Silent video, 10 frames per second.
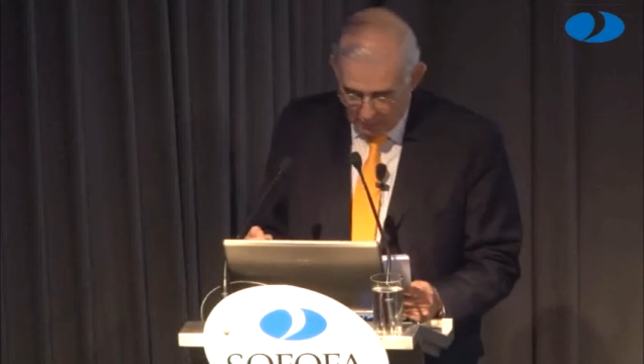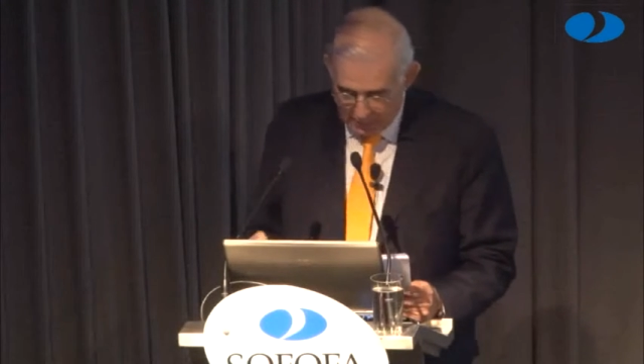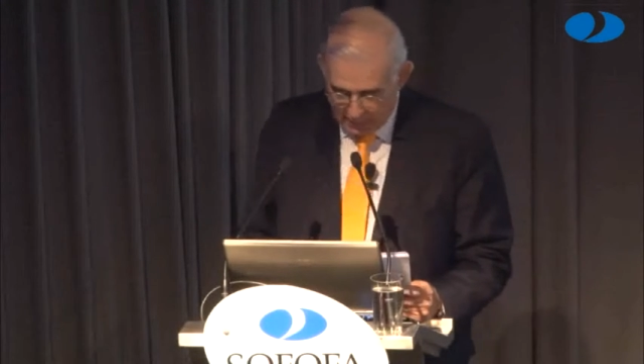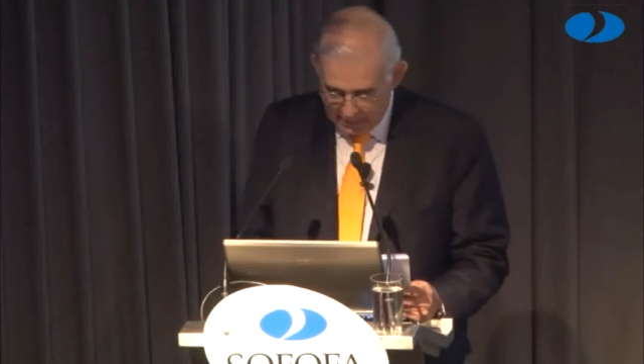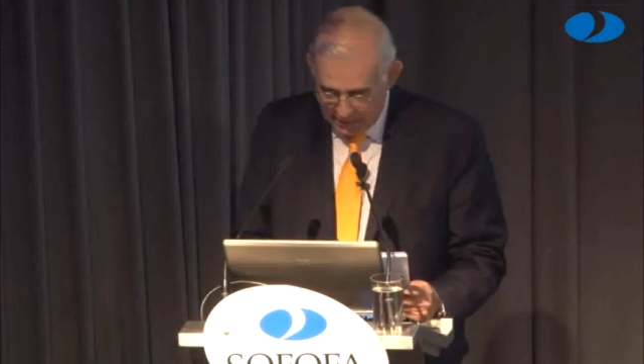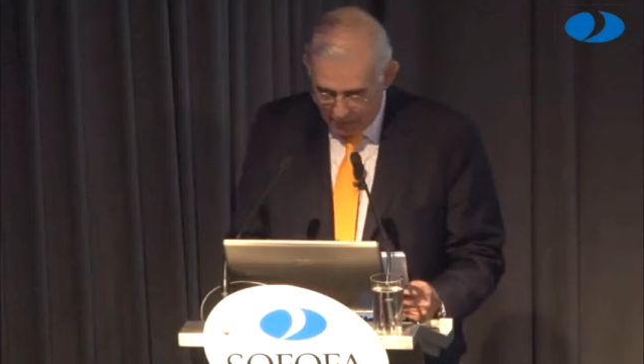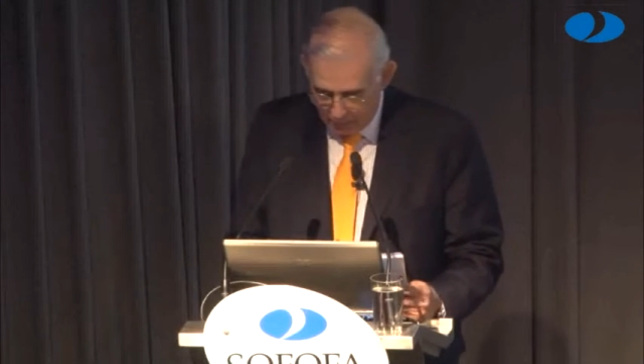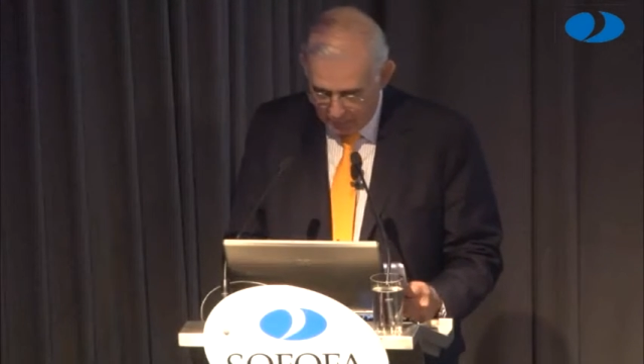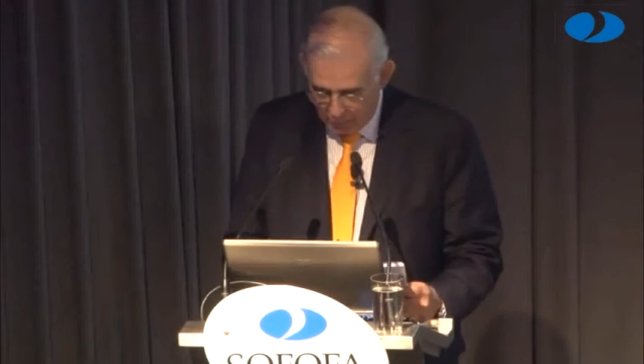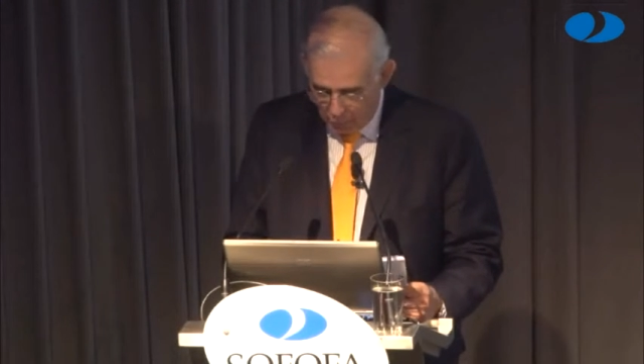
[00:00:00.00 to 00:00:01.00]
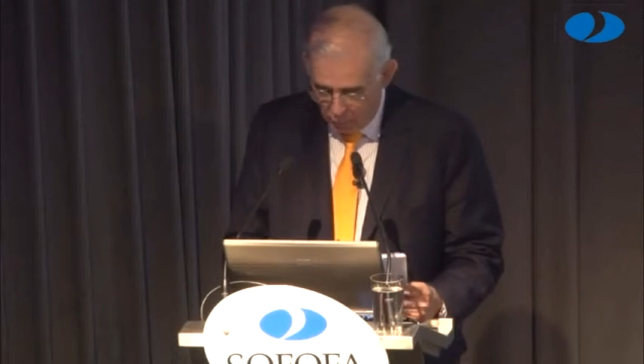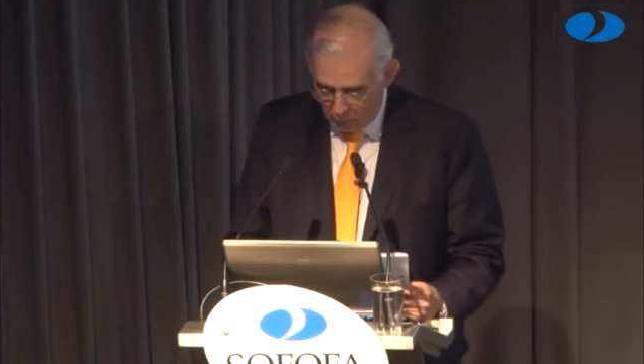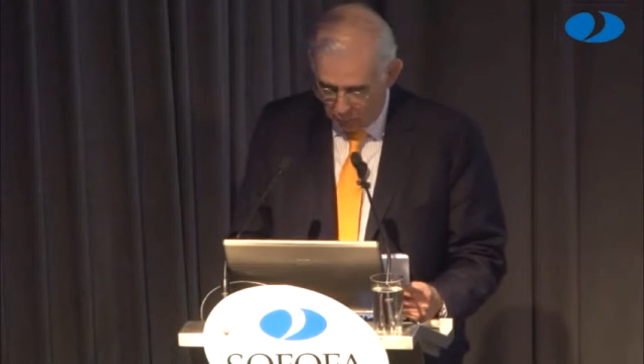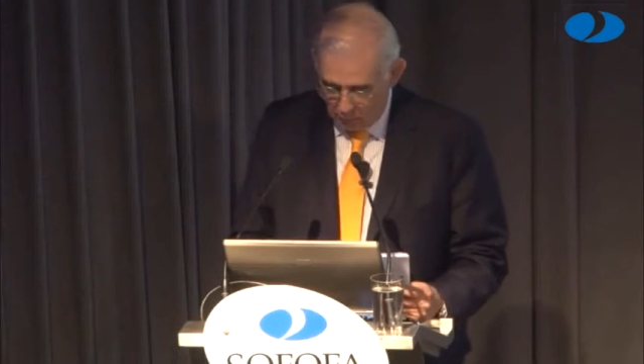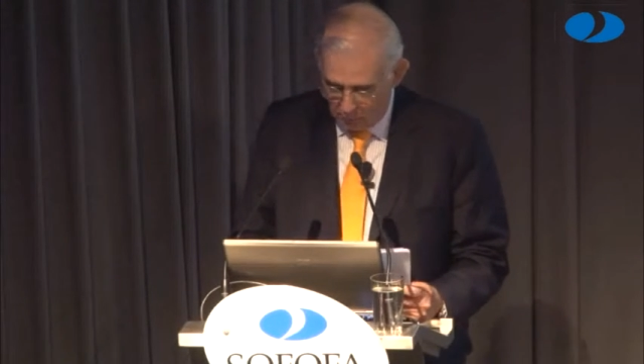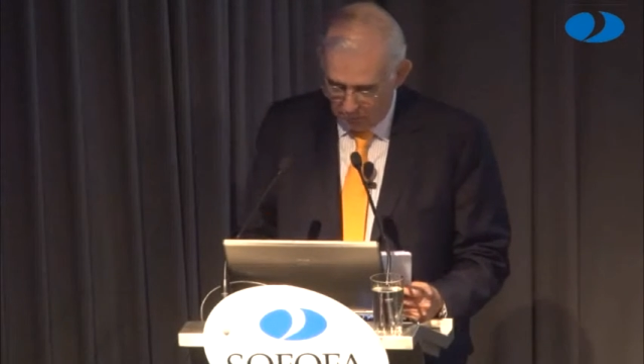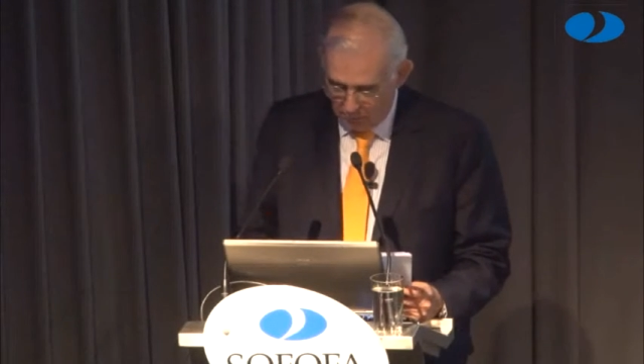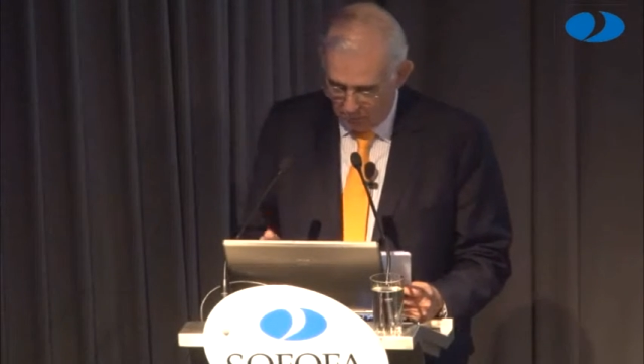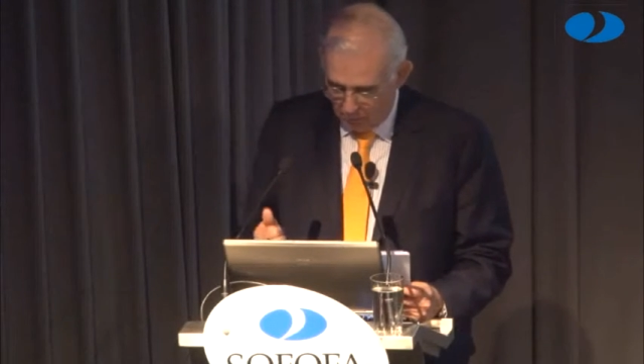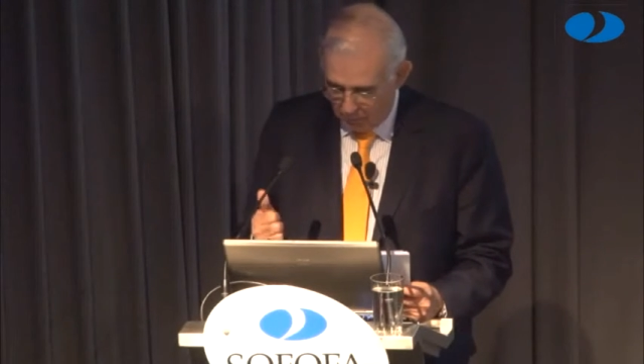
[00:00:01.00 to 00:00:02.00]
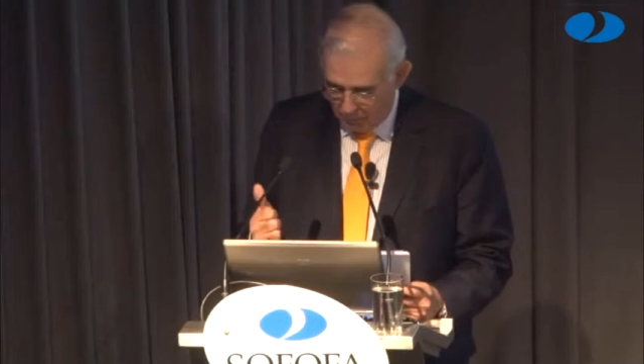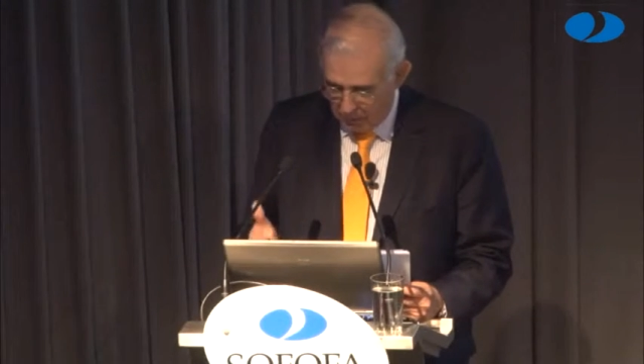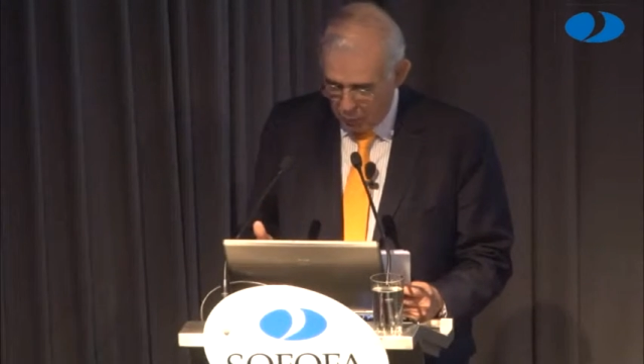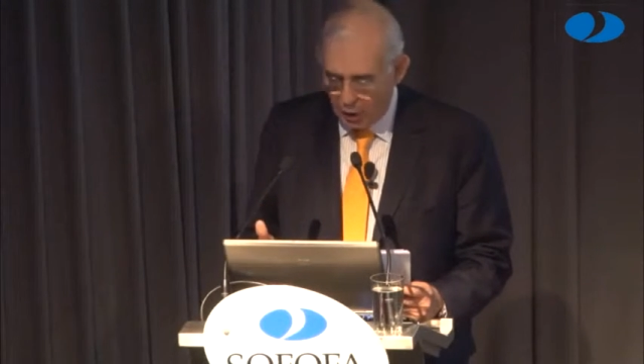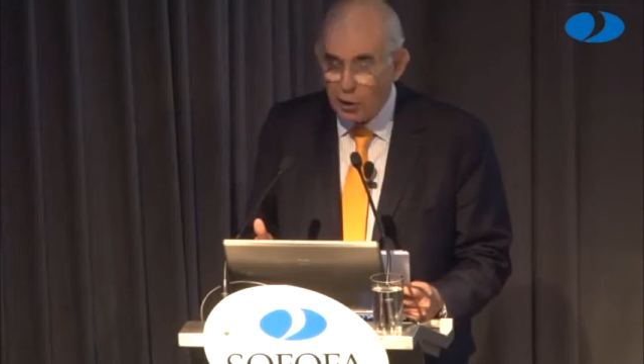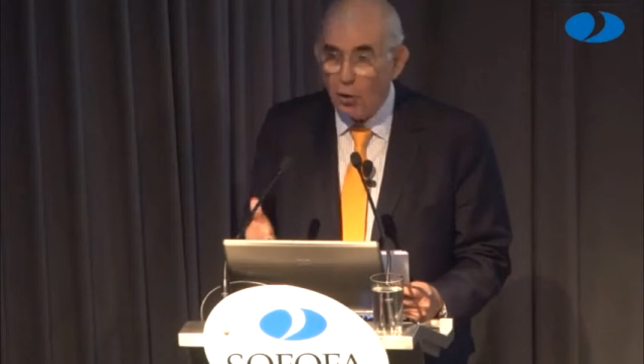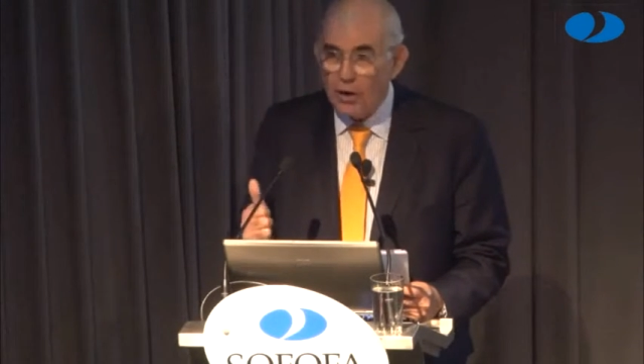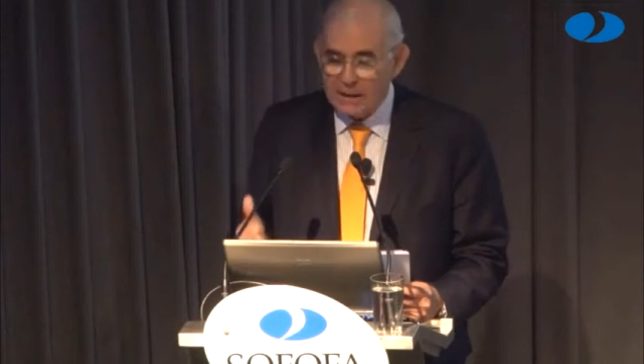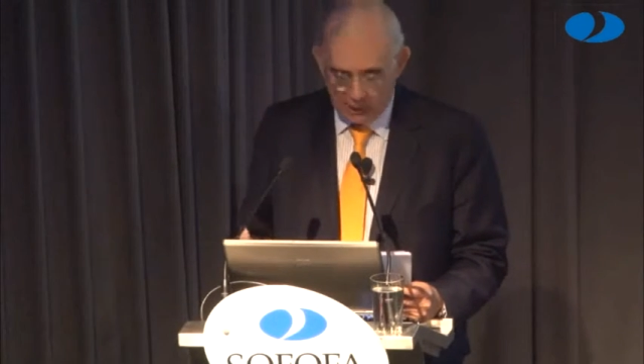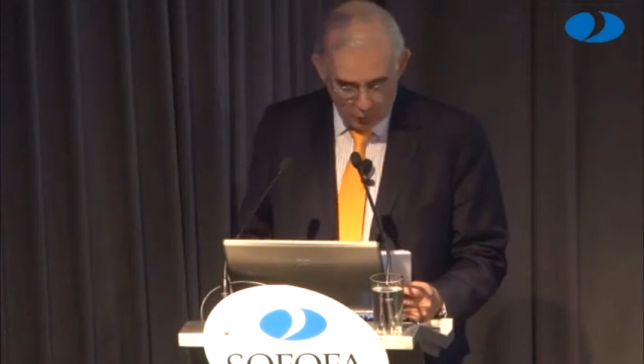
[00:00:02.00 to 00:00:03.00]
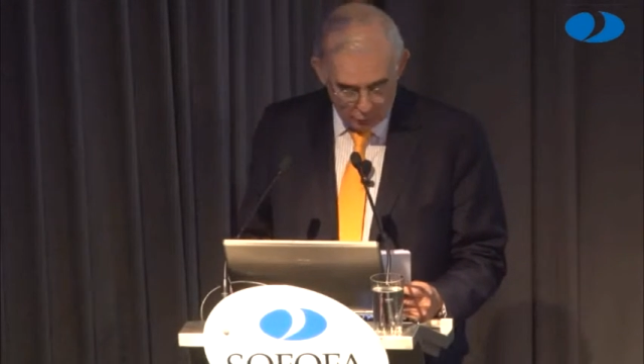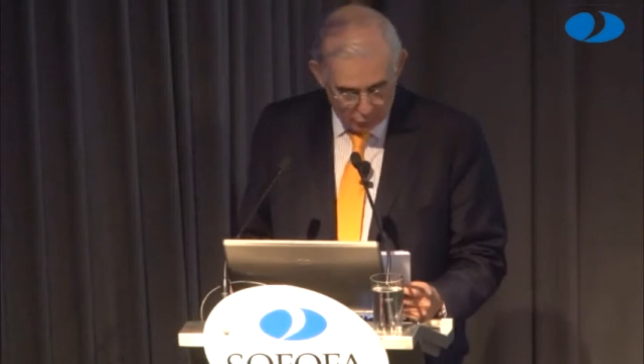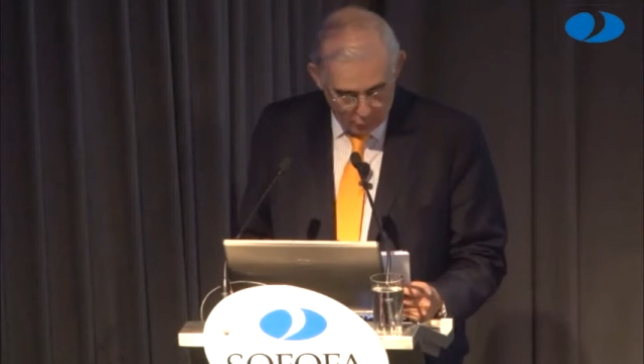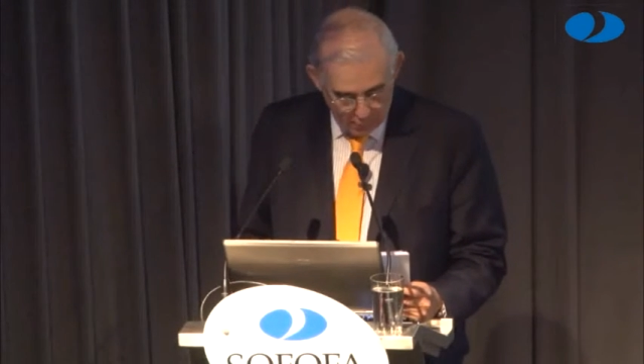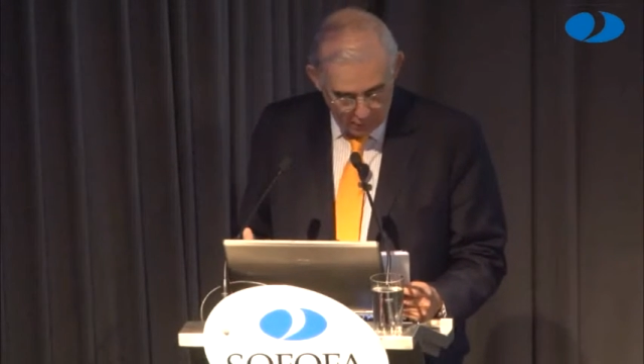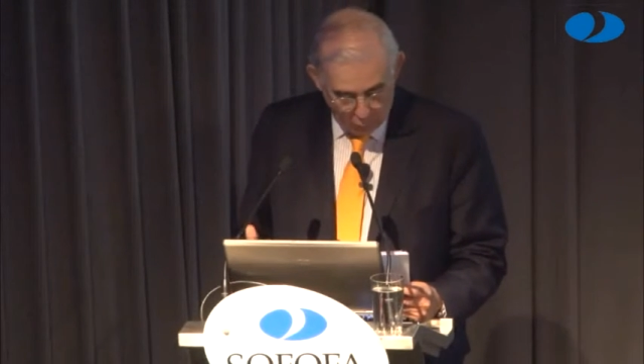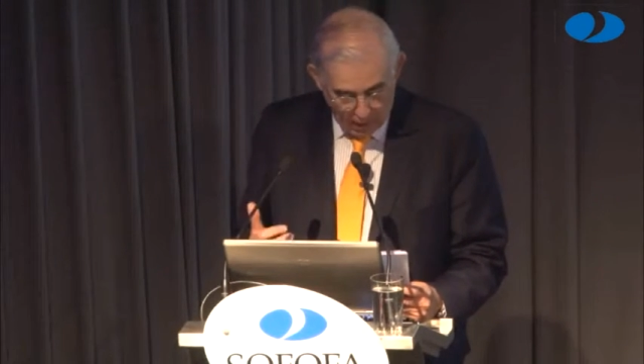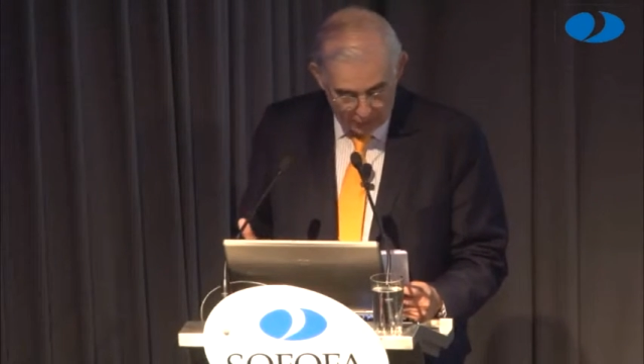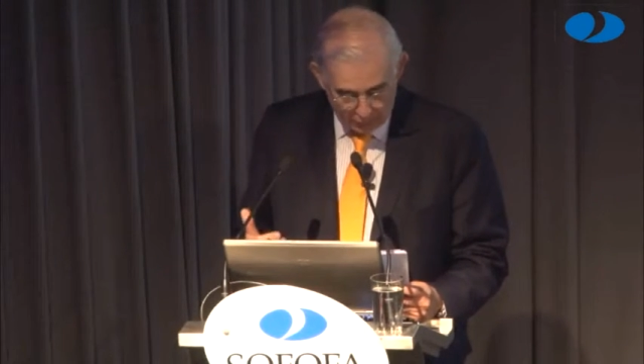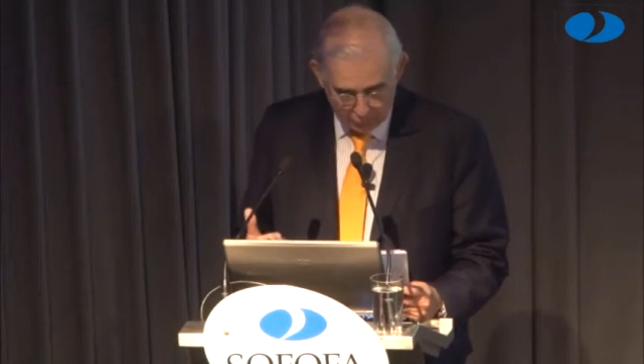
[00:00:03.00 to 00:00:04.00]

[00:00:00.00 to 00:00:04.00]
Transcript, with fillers: la minería en el periodo 1990-2004,